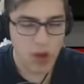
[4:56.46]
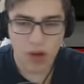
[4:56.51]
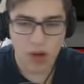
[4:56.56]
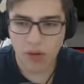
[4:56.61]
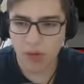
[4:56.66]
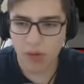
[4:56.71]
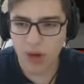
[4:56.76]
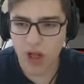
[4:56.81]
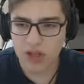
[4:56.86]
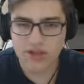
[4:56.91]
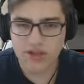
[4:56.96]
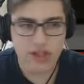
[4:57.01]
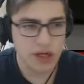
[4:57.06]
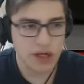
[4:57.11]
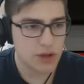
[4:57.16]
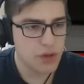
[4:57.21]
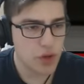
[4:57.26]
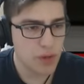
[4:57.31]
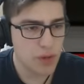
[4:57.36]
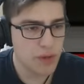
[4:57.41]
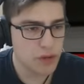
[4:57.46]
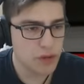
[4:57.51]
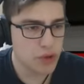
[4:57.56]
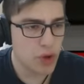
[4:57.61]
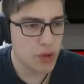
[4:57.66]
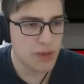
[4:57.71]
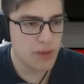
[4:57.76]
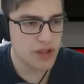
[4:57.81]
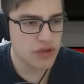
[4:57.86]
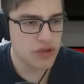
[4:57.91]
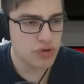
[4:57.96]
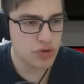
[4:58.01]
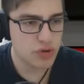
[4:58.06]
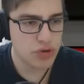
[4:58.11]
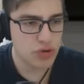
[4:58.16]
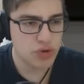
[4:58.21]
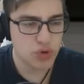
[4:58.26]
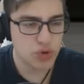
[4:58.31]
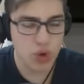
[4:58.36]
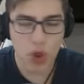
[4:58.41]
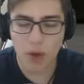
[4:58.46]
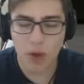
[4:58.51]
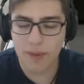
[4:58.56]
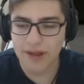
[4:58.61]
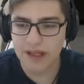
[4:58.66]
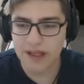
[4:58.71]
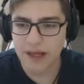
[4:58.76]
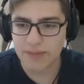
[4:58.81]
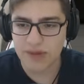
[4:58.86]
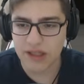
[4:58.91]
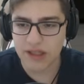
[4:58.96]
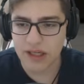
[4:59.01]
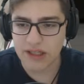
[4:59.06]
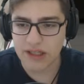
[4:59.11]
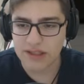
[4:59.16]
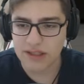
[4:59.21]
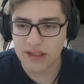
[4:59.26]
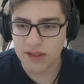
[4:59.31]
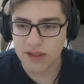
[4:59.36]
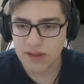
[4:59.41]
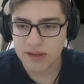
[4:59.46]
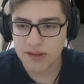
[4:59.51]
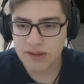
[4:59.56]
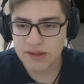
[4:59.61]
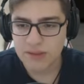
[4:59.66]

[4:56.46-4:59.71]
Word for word: Tamam al sana dövme. Dövme istiyordunuz. Dövme de yaptık arasını.